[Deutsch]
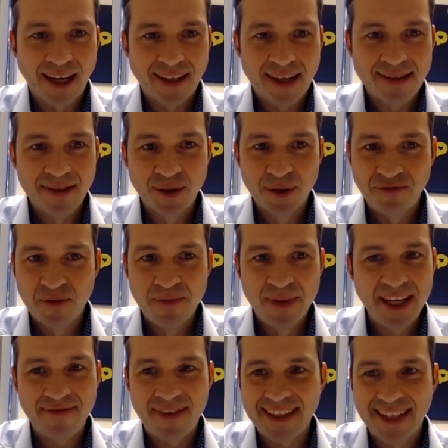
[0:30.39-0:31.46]
Das ist so für
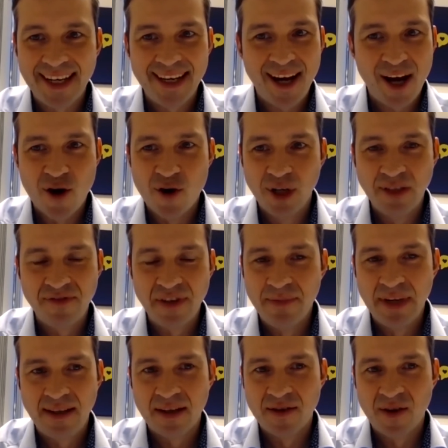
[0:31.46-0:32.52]
mich, was jeder irgendwie
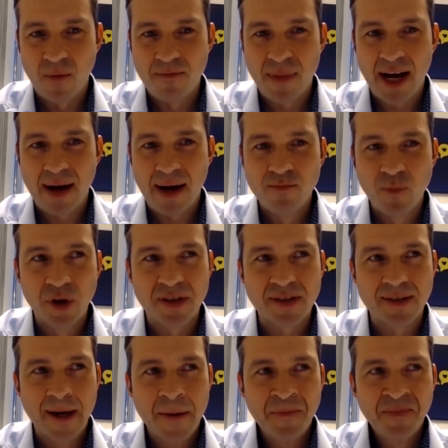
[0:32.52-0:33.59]
mitgenommen haben muss.